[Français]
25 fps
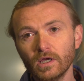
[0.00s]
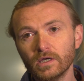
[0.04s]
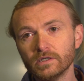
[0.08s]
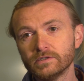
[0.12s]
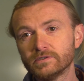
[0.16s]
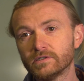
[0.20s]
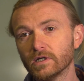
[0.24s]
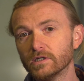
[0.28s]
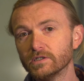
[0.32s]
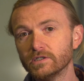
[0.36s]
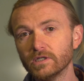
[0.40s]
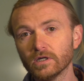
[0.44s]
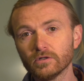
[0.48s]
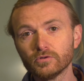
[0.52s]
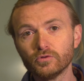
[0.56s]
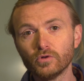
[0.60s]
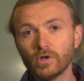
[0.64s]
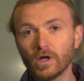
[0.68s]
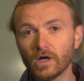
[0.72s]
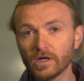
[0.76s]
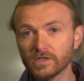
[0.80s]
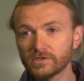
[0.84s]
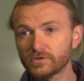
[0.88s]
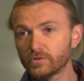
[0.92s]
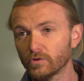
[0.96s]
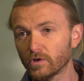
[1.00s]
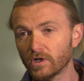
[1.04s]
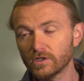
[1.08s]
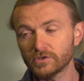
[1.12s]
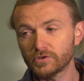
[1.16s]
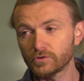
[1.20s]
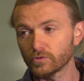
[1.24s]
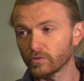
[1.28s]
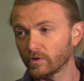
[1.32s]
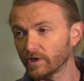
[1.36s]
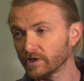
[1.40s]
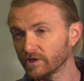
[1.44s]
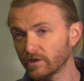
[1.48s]
c'est-à-dire de la
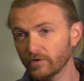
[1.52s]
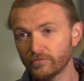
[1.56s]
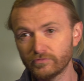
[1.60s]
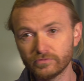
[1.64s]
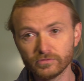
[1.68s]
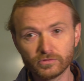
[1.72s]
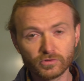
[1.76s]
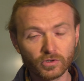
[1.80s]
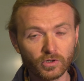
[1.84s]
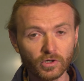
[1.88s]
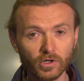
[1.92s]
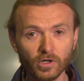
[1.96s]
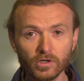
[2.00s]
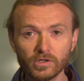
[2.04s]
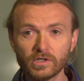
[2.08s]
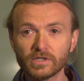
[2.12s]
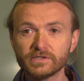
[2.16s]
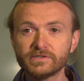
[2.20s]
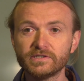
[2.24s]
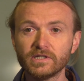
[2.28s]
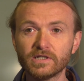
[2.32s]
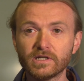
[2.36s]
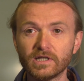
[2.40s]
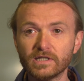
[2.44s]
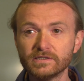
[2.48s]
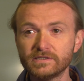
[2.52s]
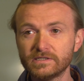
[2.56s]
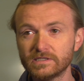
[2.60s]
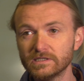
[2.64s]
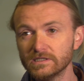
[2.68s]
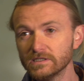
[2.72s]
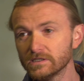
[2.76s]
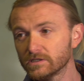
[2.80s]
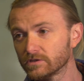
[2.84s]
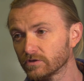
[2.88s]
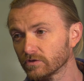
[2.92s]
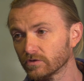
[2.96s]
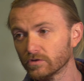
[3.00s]
restauration avec des food trucks assez
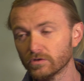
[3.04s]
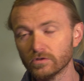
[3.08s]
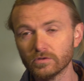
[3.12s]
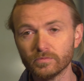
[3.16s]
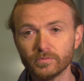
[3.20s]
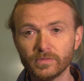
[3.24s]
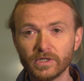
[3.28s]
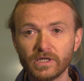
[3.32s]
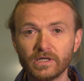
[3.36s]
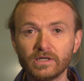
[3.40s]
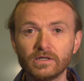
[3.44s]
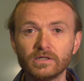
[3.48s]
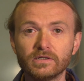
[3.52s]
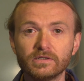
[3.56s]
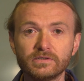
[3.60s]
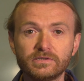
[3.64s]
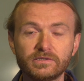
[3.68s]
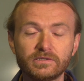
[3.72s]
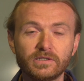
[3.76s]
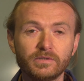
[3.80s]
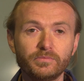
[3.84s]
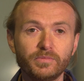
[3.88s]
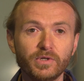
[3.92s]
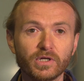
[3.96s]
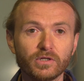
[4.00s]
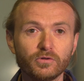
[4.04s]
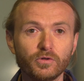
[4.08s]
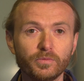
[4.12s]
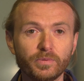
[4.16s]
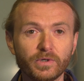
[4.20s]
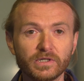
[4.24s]
classiques, euh, mais c'est bien de le